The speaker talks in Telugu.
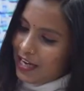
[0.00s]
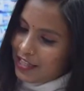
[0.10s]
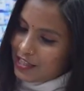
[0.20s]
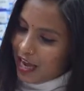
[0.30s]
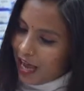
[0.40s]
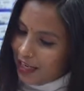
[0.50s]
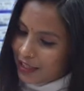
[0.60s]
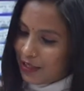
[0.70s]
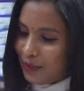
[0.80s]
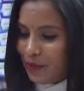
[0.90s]
ఇది చాలా
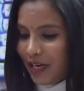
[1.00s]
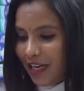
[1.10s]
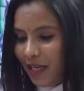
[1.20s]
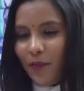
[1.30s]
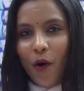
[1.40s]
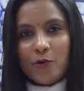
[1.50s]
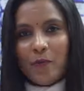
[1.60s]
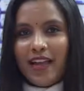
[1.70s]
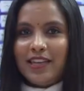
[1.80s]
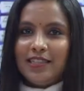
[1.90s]
క్యూట్ అండి బాక్స్
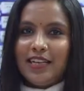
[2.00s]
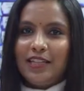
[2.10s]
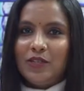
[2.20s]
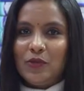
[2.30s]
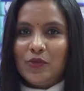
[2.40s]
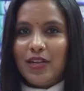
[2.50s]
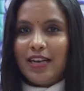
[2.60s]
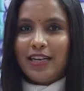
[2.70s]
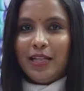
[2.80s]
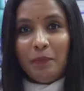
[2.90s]
ప్యాకేజింగ్ అయితే
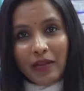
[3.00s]
చూస్తున్నారు కదా